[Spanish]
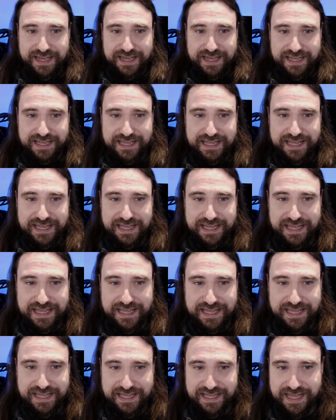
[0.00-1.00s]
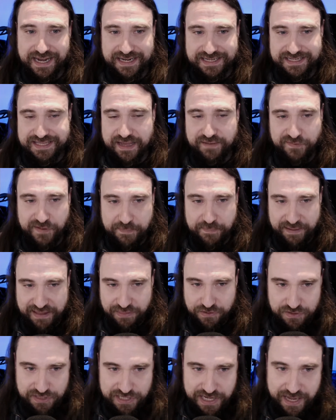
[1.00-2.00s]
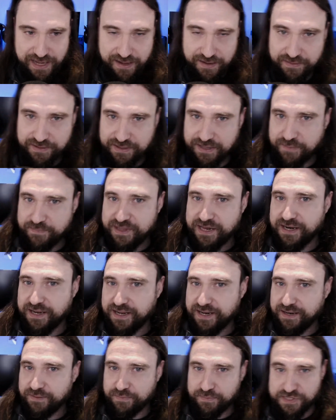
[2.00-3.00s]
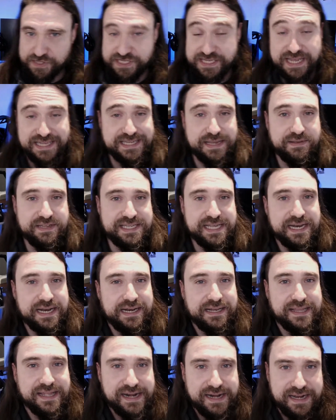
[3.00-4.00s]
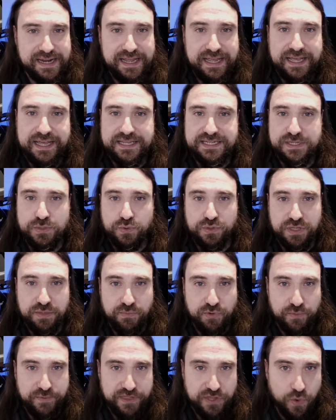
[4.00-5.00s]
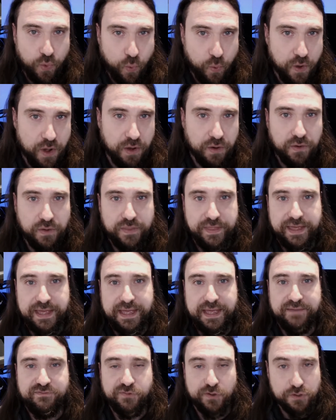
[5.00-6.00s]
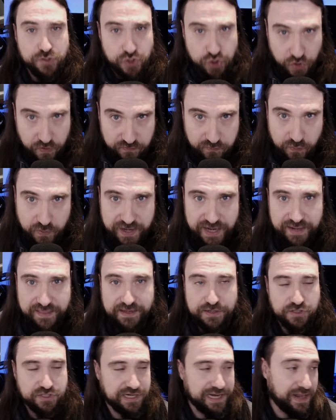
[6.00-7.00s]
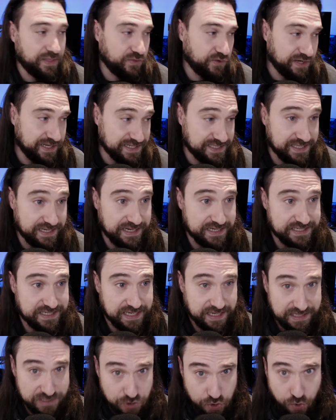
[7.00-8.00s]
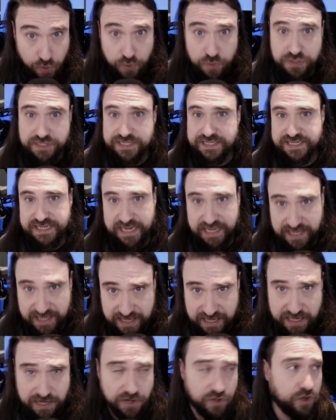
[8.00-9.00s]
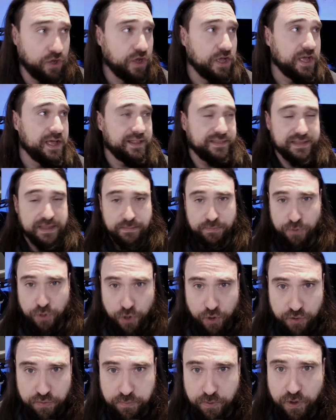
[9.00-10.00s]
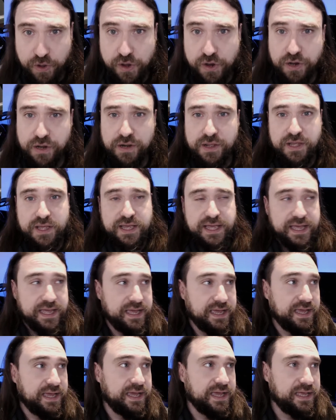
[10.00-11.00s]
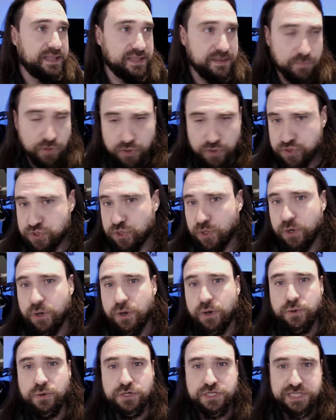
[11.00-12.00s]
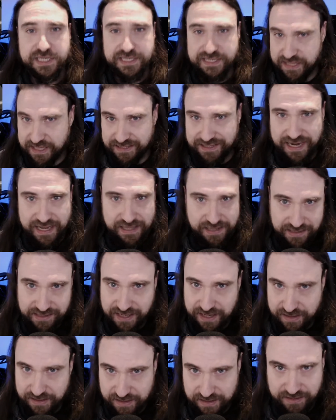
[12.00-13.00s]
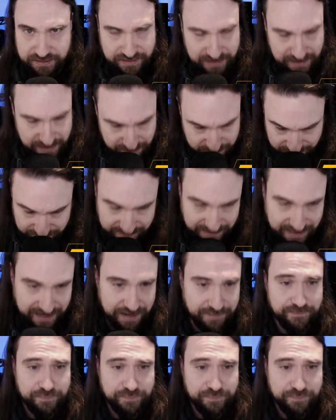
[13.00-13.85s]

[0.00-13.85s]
Y, él estaba flipando, o sea, también, pues ya sabéis, el Elden Ring es el último videojuego de From Software, de los creadores de la saga Souls, de Sekiro, de Bloodborne, eh, Demon Souls, etcétera, etcétera, etcétera, etcétera.